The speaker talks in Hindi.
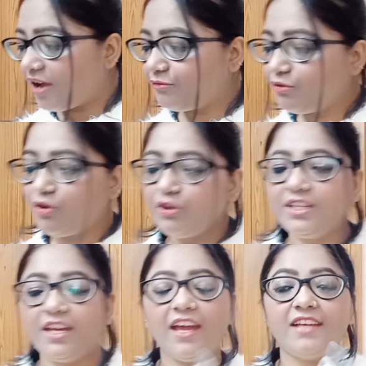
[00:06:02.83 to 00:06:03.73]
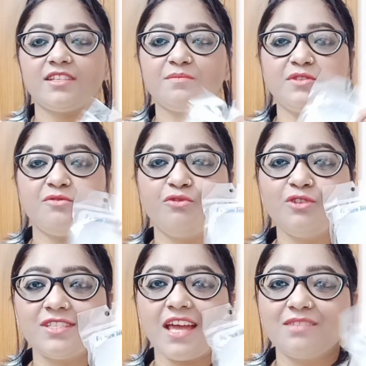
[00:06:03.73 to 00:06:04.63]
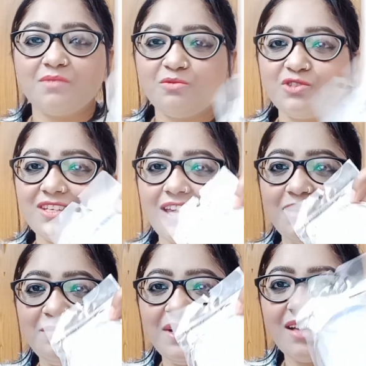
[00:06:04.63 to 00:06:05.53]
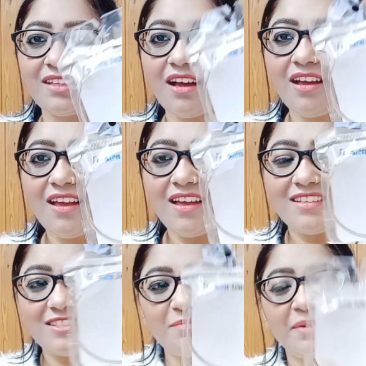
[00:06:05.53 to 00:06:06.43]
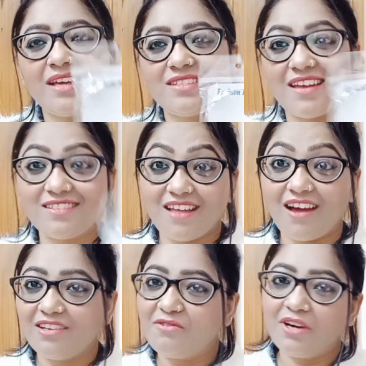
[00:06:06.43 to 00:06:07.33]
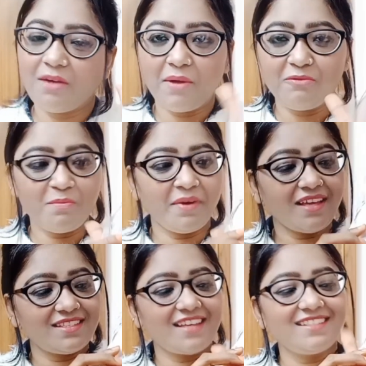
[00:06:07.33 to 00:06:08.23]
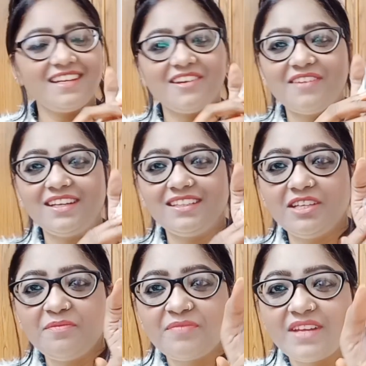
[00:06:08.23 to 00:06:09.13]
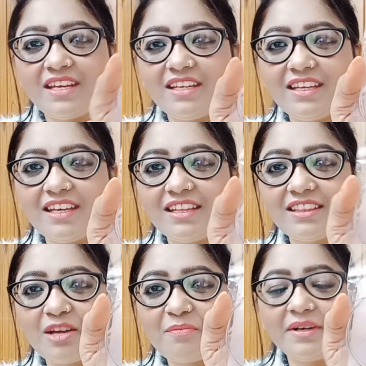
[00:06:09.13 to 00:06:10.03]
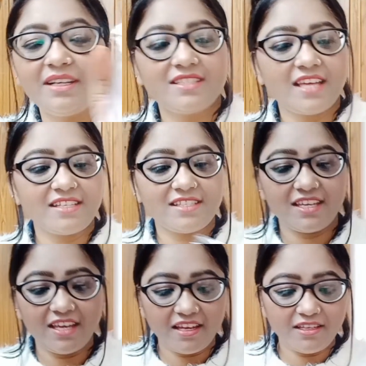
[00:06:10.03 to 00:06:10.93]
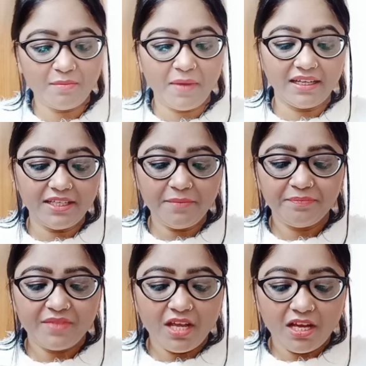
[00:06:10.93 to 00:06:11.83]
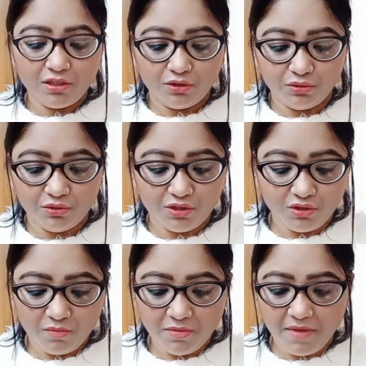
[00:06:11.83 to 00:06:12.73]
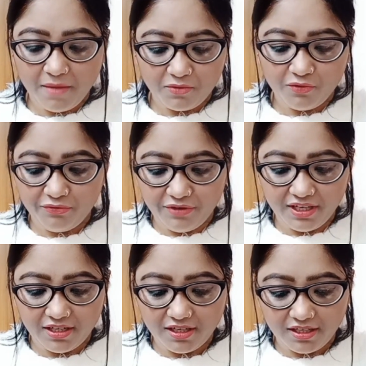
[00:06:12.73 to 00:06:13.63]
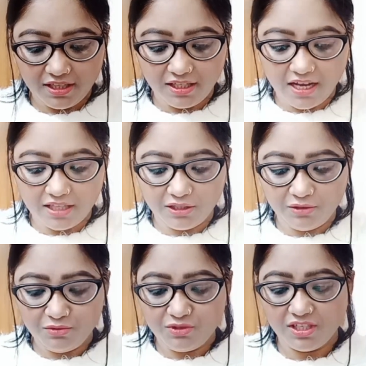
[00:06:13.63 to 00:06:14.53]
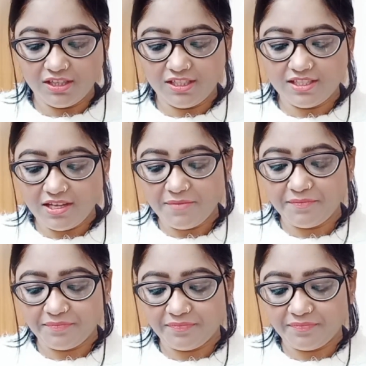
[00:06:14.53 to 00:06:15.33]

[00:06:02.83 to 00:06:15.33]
है वो ये है सबसे फुल साइज़ में मुझे यही मिला था इससे बड़ा साइज़ था नहीं वरना मैं वो बड़ा साइज़ लेने वाली थी ये देखिए इतना बड़ी साइज़ की है ये बालिए तो इसको भी मैं आपको वेयर करके दिखाती हूँ जल्दी से